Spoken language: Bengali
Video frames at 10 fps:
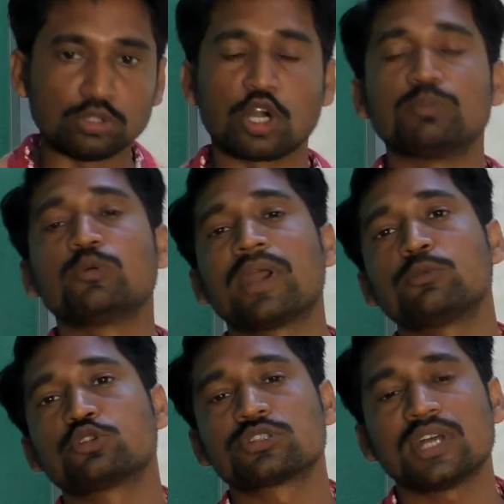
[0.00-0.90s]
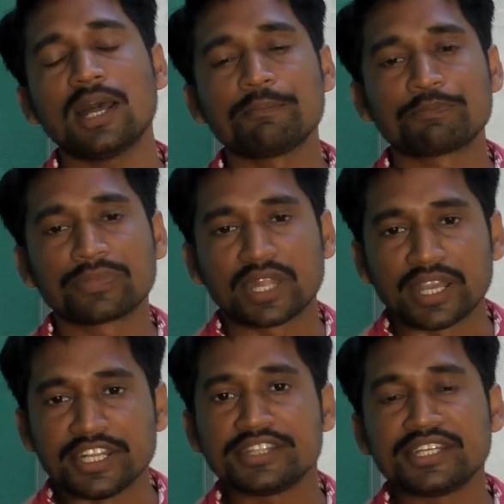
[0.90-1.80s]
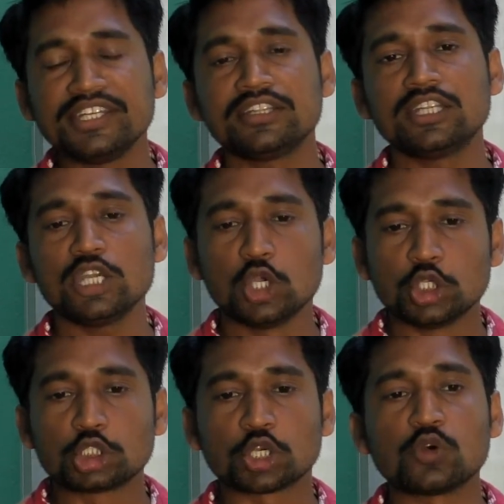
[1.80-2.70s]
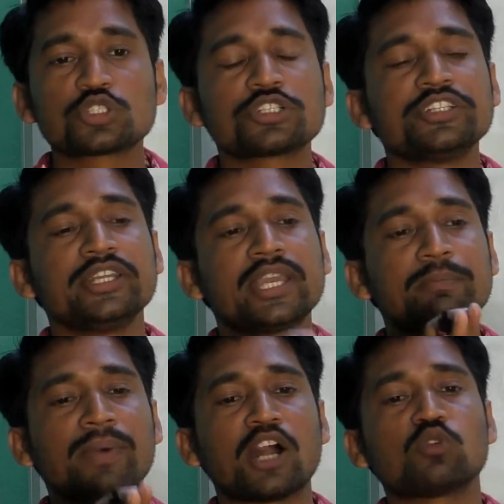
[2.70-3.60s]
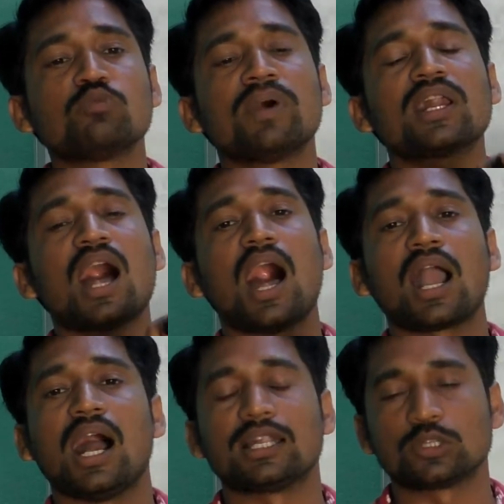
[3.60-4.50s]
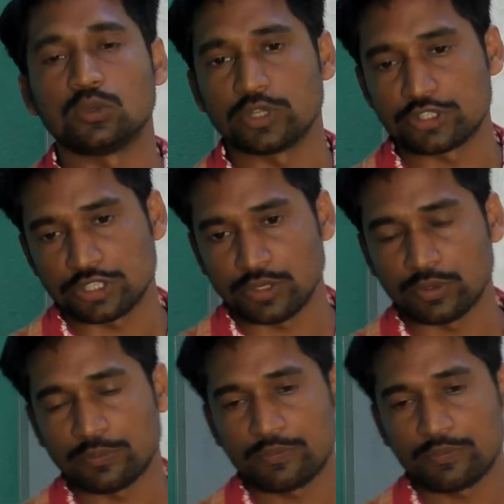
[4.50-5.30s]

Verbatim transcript: ধর্ম ব্যবস্থা রীতিনীতি সংস্কৃতিকে বারংবার আঘাত করেছিল